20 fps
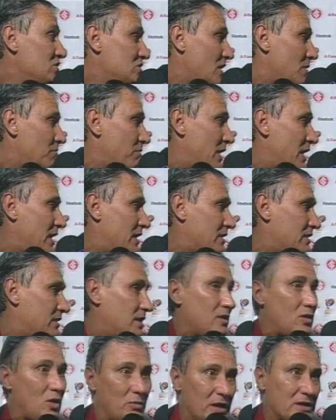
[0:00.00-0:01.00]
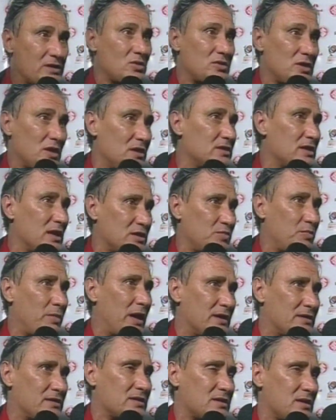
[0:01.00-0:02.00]
incha a perna, e começa a utilizar as
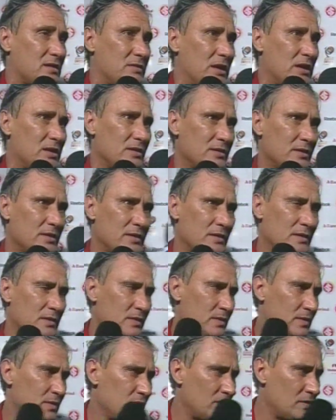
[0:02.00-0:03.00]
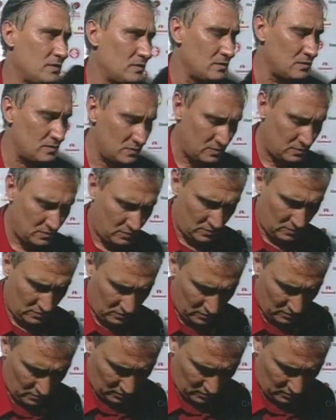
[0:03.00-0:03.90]
peças também. Lá em Quito, muitos